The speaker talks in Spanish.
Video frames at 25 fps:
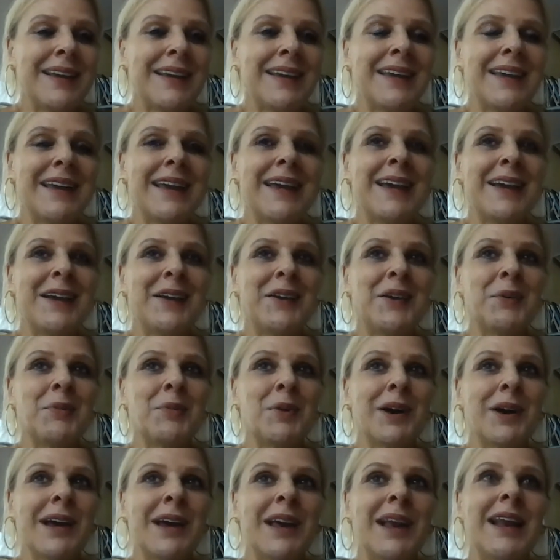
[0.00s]
que
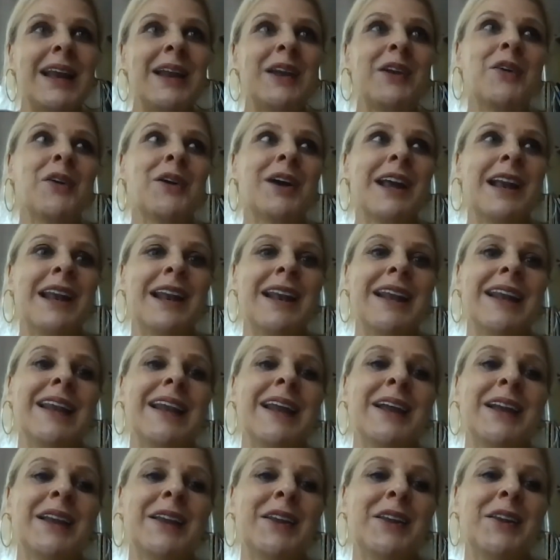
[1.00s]
como que lo que
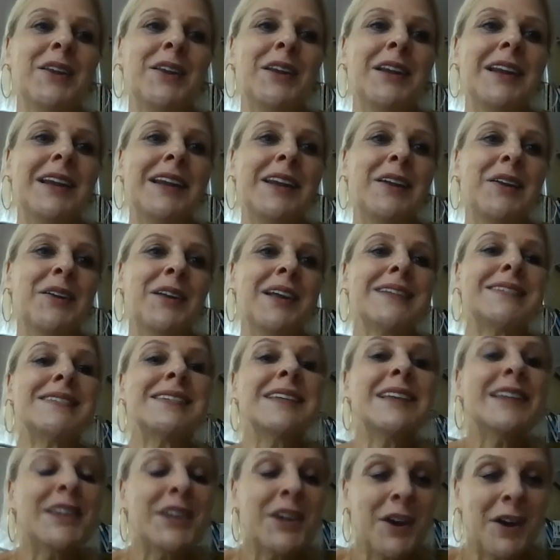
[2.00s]
lo
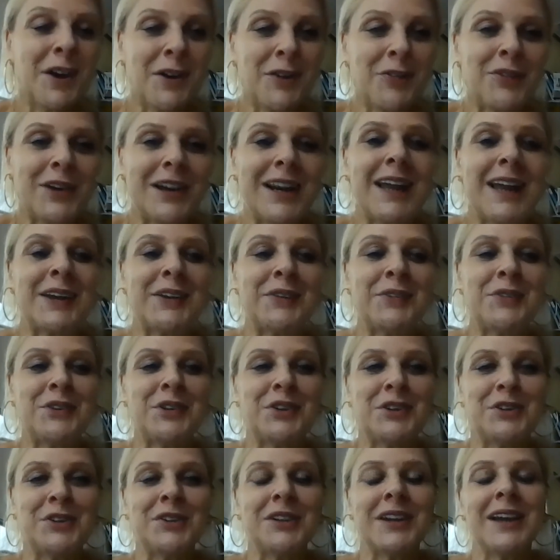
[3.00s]
decidió fue la
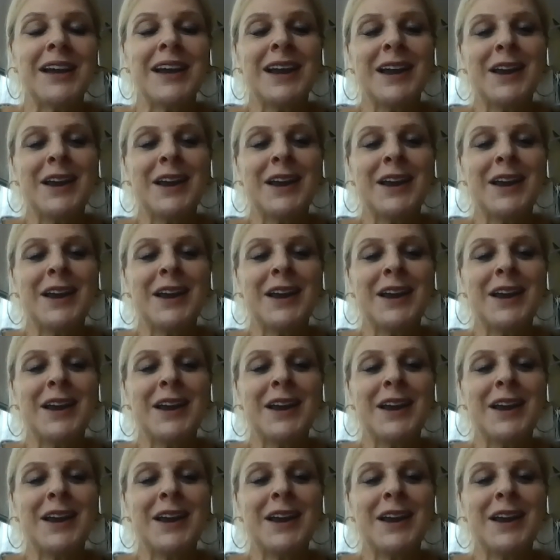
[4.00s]
reunión